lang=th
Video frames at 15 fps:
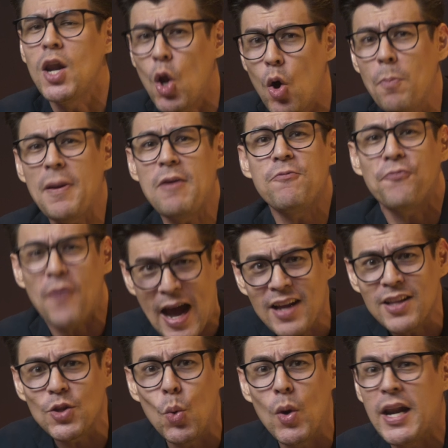ลงไปฝัง
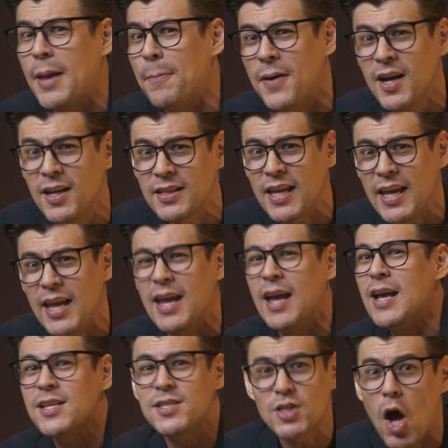ตัวในพื้นที่
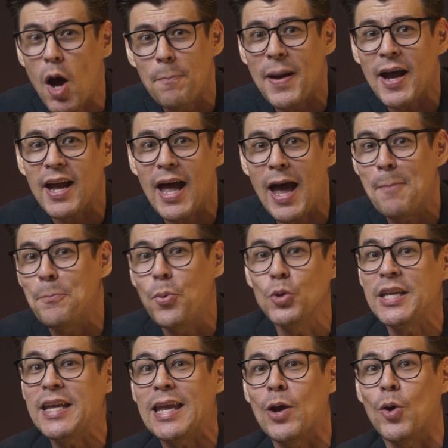สอบปากคำผู้
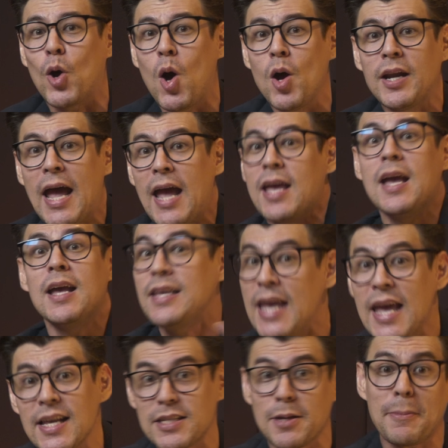ที่เกี่ยวข้อง
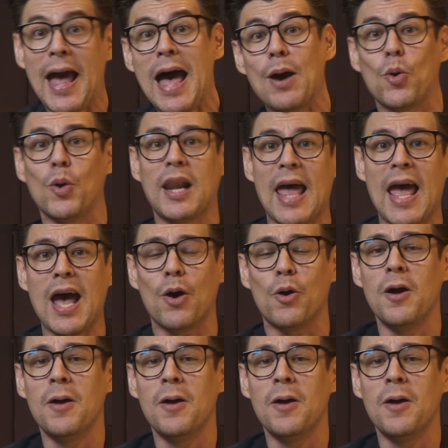ได้ 29 คนแล้ว